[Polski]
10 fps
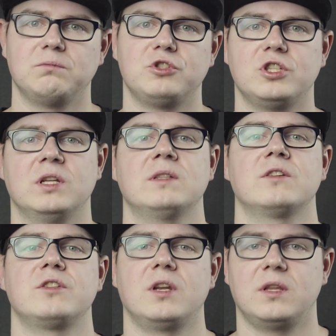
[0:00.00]

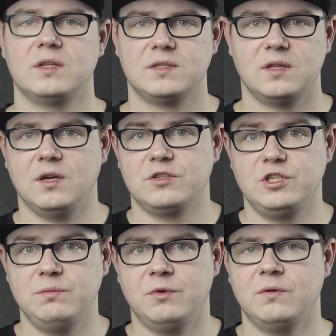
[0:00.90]
13-14
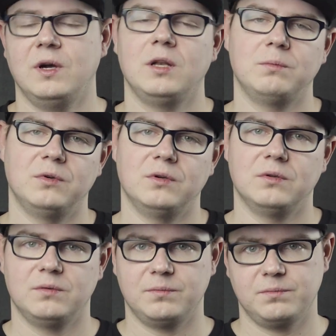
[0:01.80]
zimą
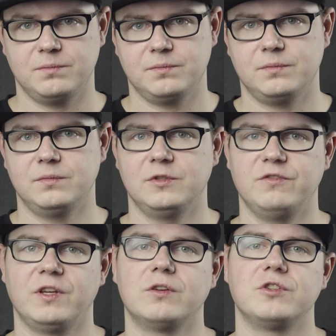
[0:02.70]
albo
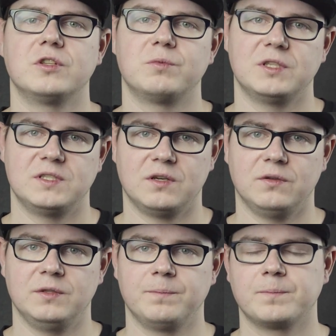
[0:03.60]
2 godziny przed
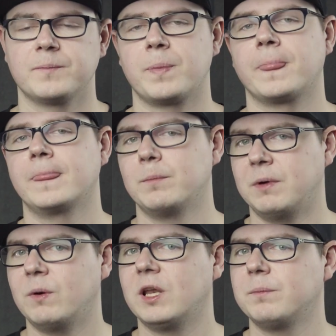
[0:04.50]
zachodem.
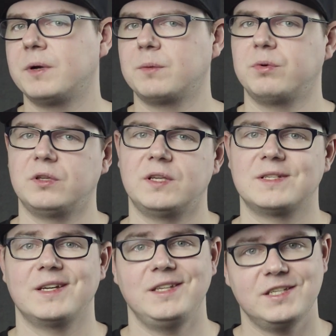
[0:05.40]
Mała lampa
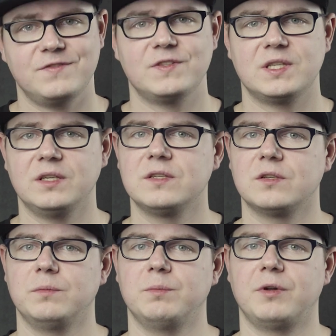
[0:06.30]
reporterska jest w stanie
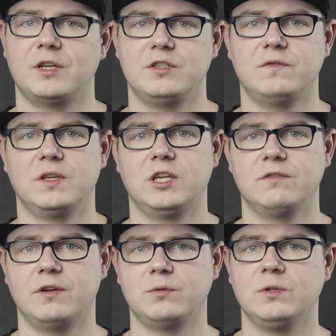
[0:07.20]
sobie poradzić w
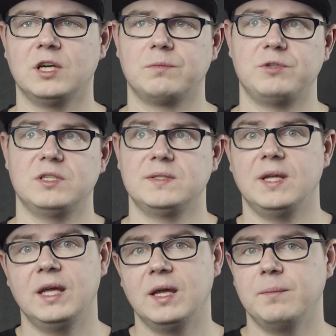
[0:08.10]
takich warunkach przez
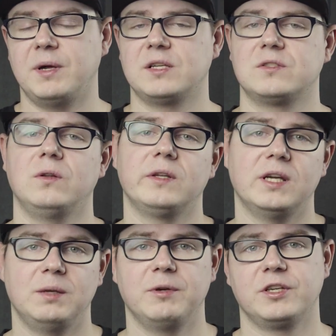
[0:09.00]

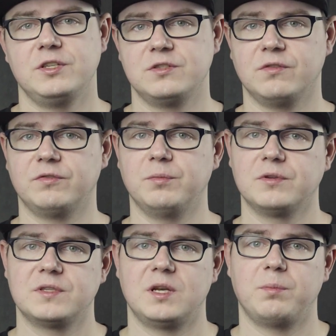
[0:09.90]
parasolkę albo jakiś
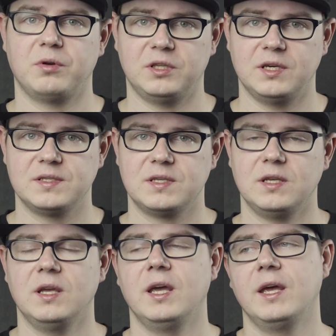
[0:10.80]
softbox reporterski.